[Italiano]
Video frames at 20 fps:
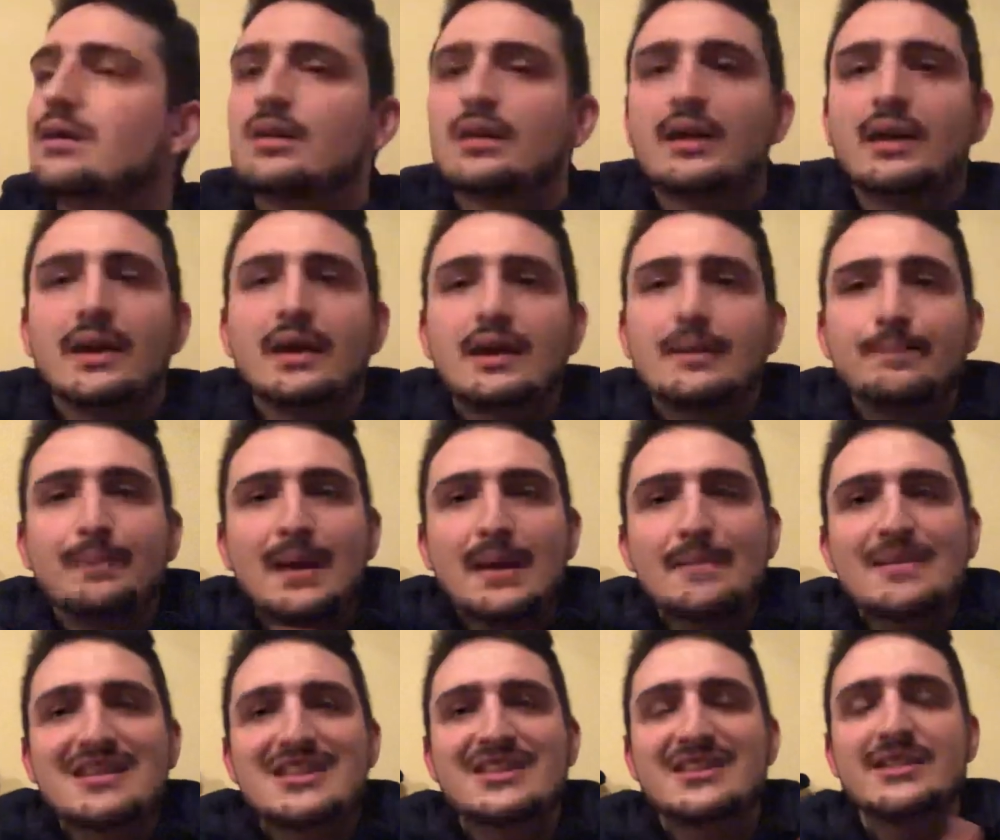E il
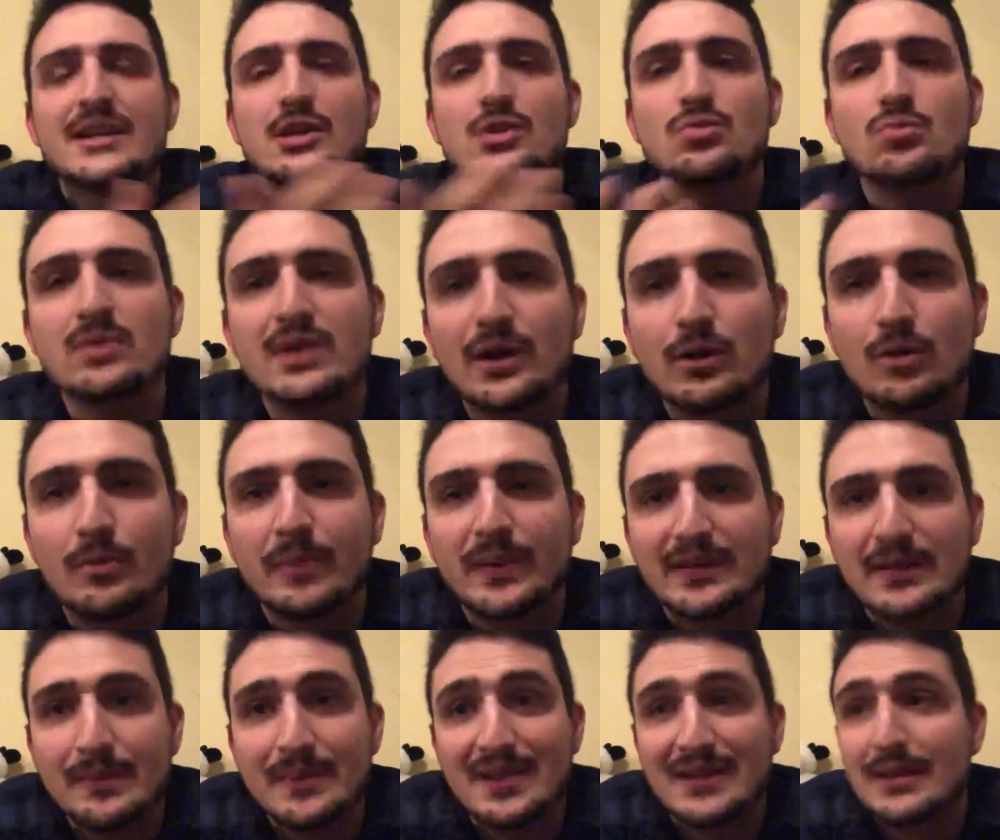Parma si annulla
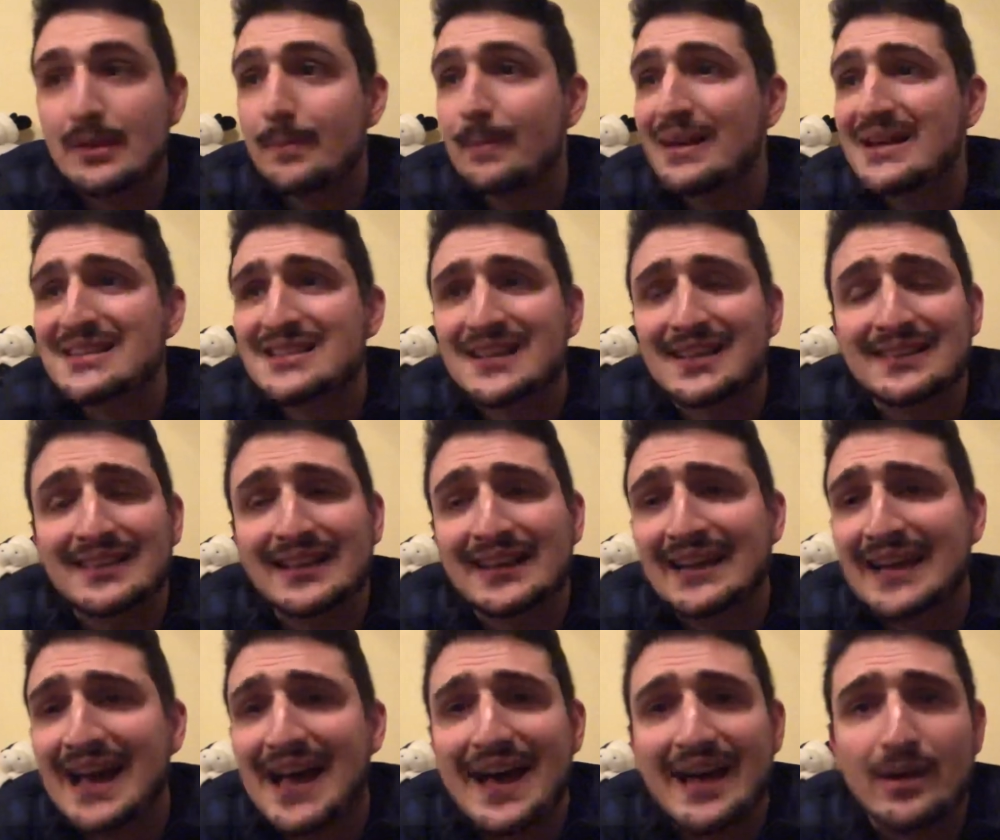completamente, basta
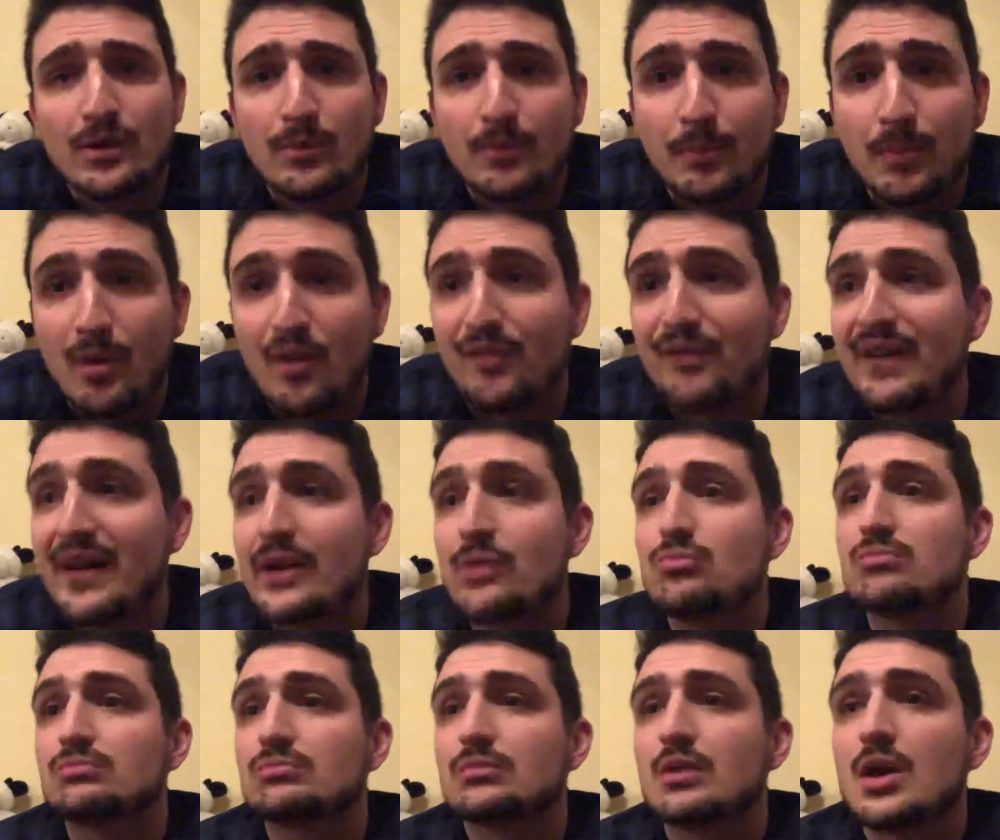attaccare un po',
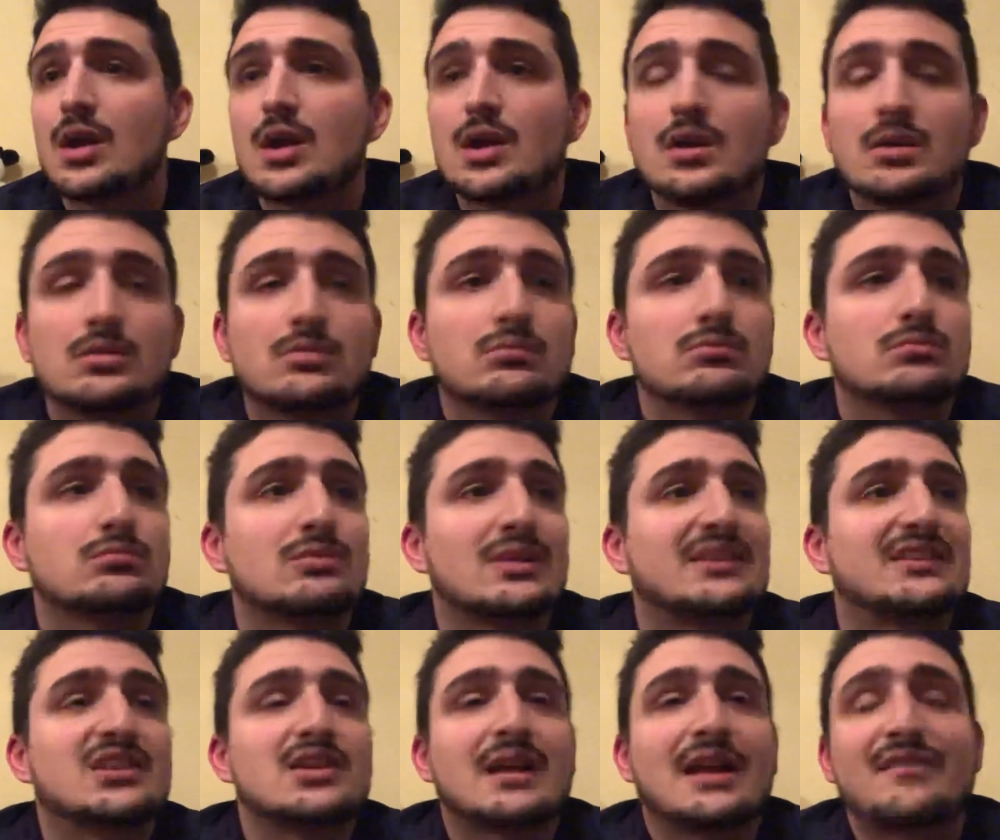un, un, un,
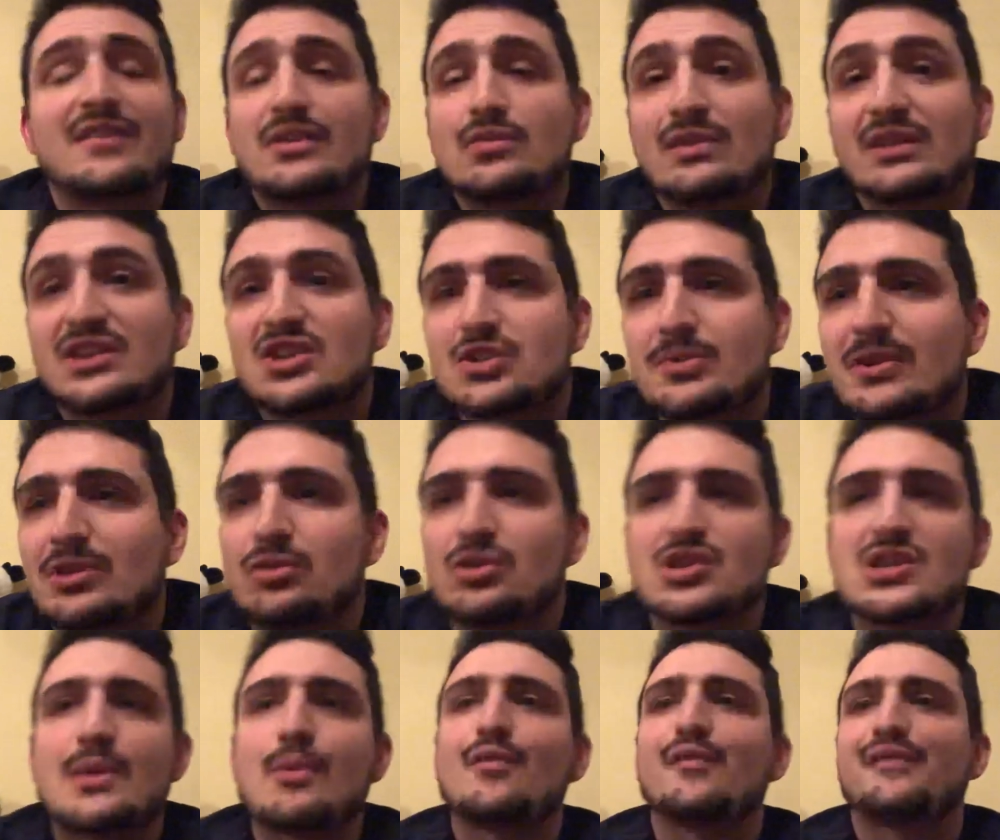avere un atteggiamento
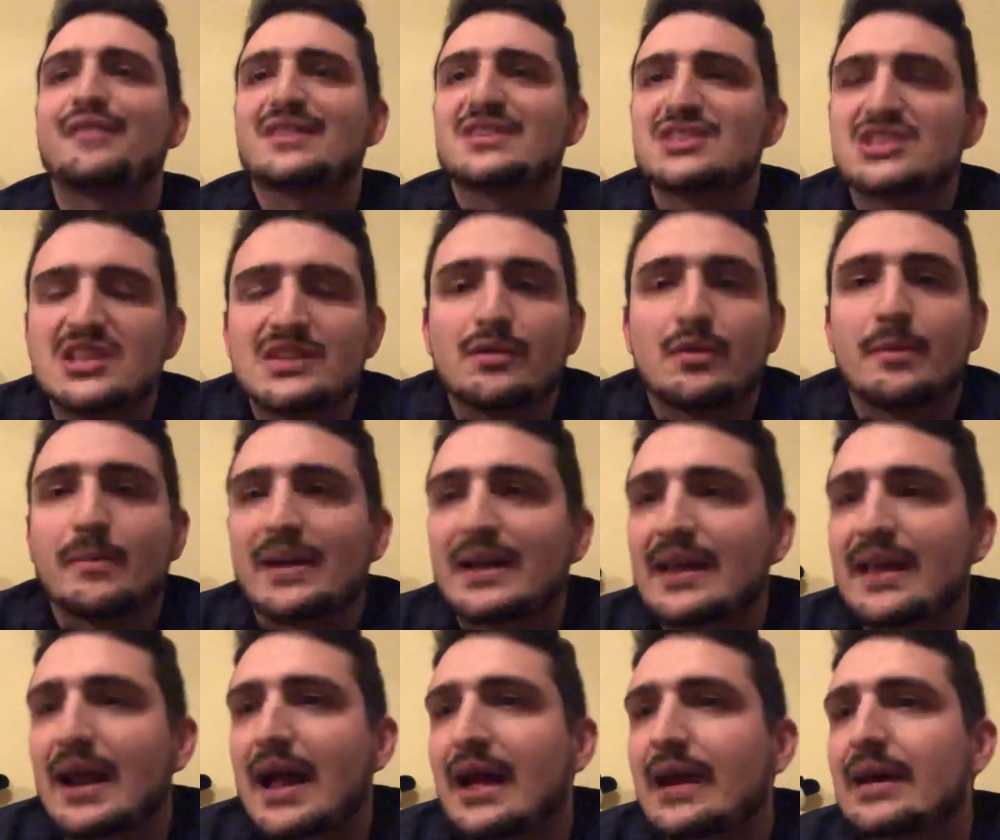diciamo offensivo in
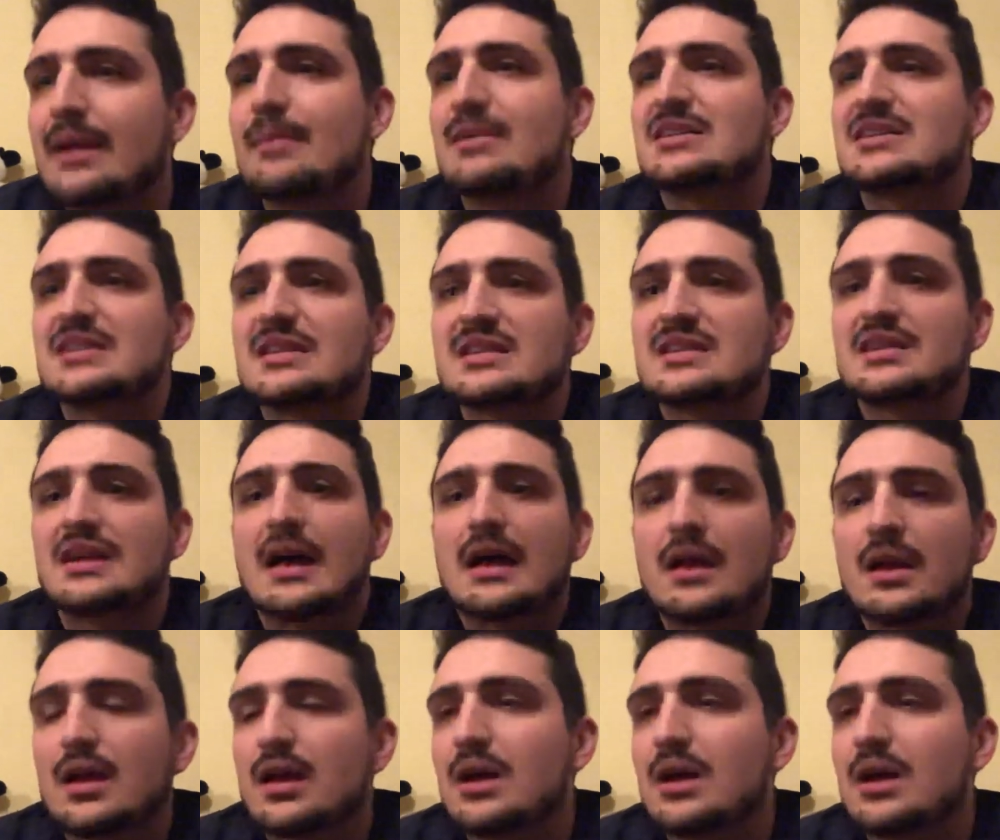maniera anche abbastanza...